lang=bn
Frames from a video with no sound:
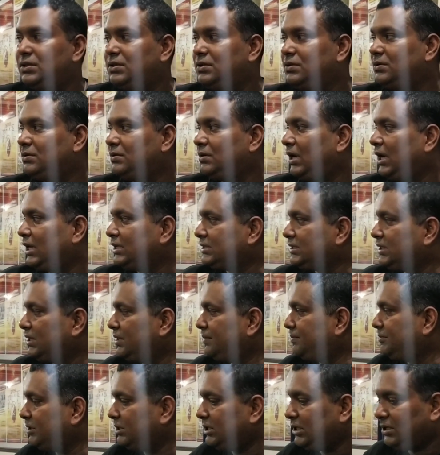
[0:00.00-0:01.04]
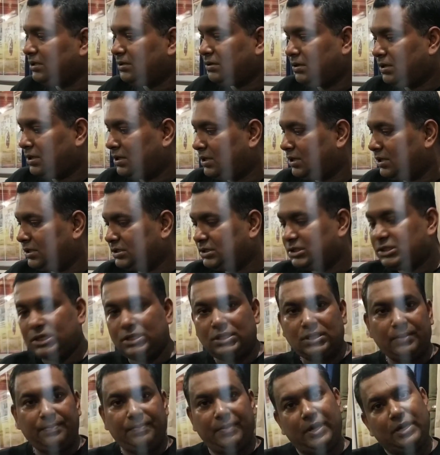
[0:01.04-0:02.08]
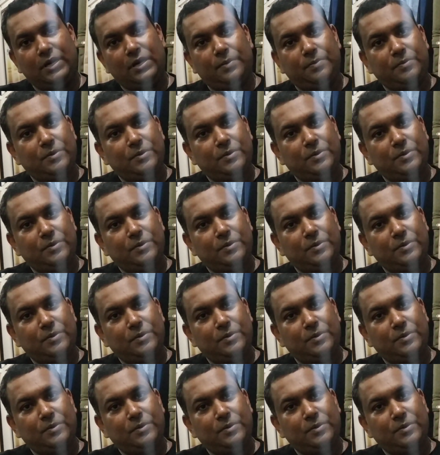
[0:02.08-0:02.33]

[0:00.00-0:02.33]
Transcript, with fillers: তো আজকে আপনাদের চারটা প্যান্ট